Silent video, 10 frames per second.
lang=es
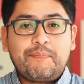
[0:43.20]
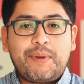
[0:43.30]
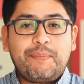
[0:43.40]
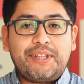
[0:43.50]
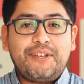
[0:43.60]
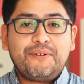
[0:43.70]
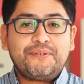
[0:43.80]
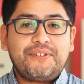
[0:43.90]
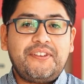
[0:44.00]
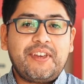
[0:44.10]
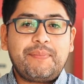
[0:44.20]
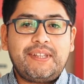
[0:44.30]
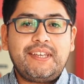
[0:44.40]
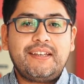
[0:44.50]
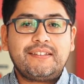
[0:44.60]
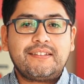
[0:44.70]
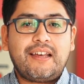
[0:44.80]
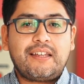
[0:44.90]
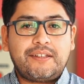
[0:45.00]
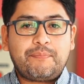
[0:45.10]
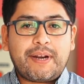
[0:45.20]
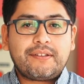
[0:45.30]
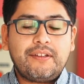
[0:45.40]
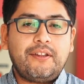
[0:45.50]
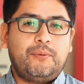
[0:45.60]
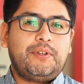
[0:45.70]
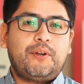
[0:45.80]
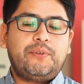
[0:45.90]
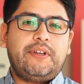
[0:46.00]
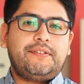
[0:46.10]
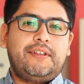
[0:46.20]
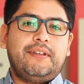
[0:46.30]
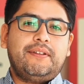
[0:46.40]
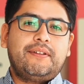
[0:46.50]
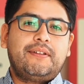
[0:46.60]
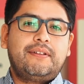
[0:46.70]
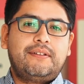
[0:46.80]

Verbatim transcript: Bienvenidos y bienvenidas a ser parte de nuestra universidad.